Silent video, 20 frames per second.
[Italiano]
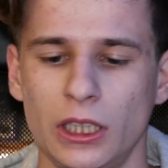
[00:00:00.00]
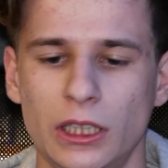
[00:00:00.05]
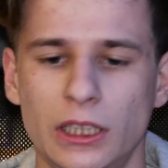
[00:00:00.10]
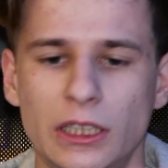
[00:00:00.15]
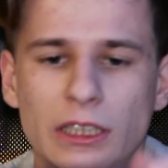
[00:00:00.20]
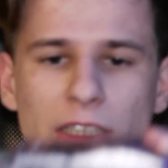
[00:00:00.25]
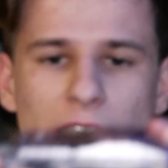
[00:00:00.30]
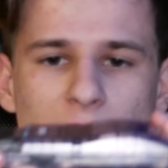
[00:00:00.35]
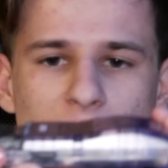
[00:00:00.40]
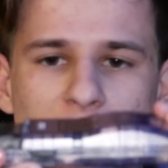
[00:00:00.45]

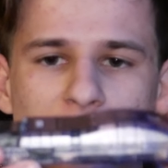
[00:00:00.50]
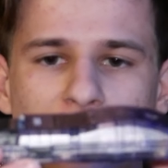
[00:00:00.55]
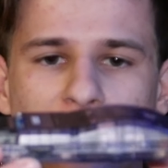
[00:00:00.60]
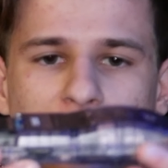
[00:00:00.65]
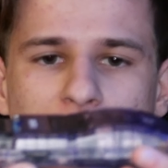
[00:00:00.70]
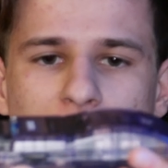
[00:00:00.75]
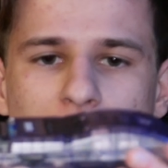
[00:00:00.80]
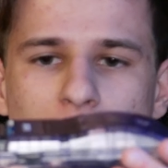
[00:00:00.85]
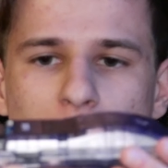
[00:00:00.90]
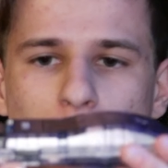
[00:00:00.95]
il
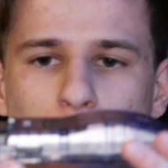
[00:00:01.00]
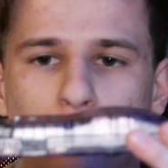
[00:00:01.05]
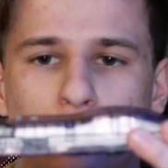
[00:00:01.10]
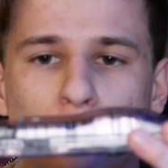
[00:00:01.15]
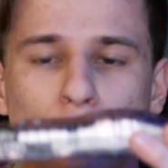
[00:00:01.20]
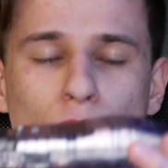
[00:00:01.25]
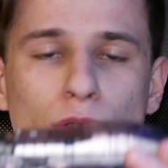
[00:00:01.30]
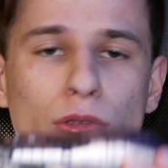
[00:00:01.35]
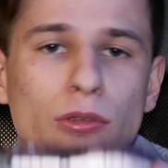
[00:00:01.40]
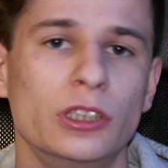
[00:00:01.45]
design
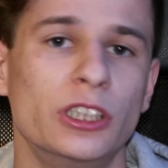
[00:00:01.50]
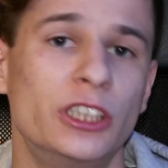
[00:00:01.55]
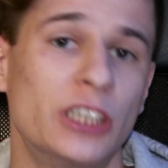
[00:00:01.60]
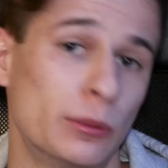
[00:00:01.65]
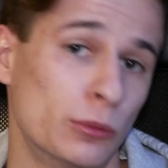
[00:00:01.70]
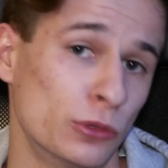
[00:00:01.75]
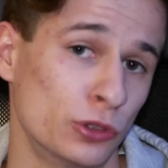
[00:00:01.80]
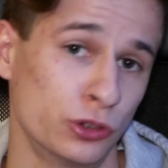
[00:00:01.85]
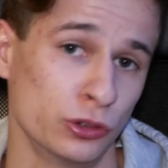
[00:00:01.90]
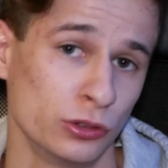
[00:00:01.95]
più
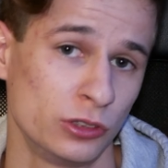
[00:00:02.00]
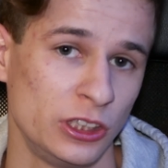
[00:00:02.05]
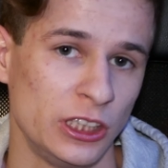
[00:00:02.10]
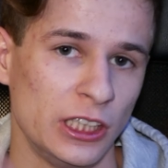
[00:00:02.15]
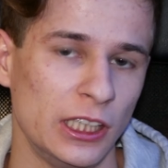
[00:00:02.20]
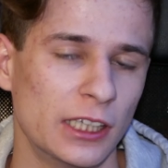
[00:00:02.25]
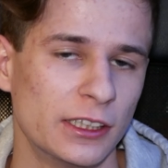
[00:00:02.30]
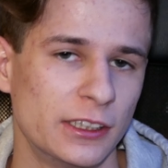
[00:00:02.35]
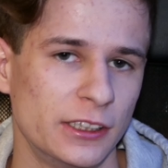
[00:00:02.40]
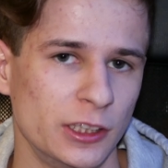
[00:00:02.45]
diciamo
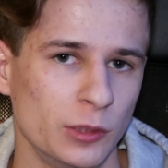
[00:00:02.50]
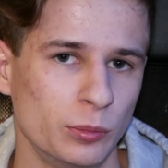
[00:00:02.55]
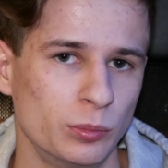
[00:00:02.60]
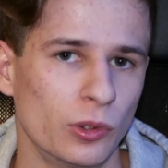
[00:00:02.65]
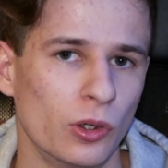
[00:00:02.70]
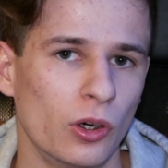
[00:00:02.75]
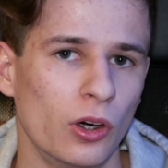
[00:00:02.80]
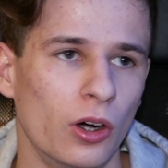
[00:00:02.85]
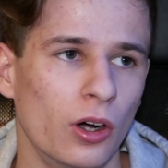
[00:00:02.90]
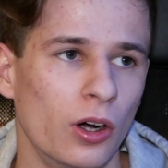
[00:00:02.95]
sottile si
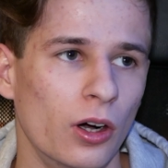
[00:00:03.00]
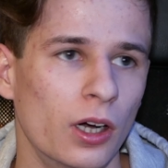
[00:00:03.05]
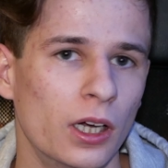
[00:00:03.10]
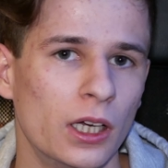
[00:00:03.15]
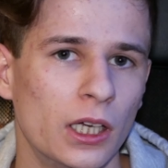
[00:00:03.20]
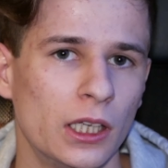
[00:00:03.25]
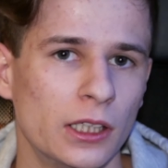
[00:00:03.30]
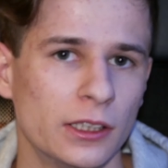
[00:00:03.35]
può